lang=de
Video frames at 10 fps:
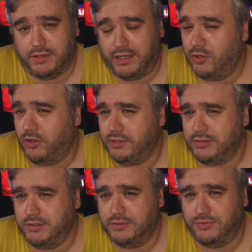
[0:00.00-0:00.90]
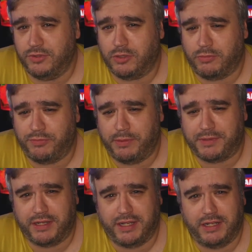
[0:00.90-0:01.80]
Hallo Leute, willkommen auf meinem
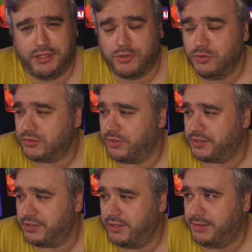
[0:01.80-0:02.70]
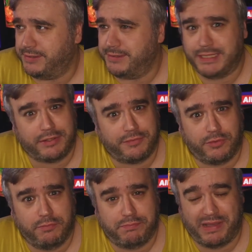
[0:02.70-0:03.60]
Kanal. Ich grüße euch. Äh, ich hatte ja
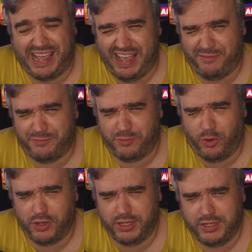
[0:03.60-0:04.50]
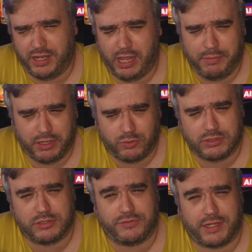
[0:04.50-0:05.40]
vor ein paar Wochen einmal ein
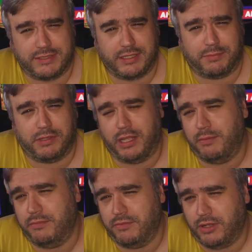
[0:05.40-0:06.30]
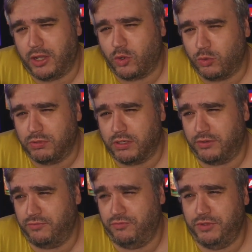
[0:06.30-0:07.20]
kurzes Fazit abgegeben
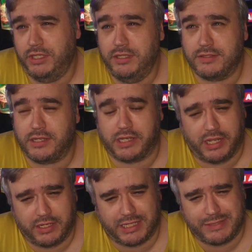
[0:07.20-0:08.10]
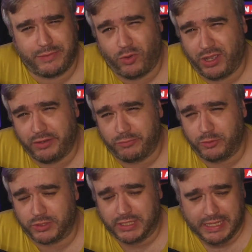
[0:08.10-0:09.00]
darüber, wie sich Kick nach zwei Wochen
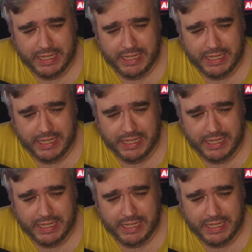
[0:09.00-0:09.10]
anfühlt.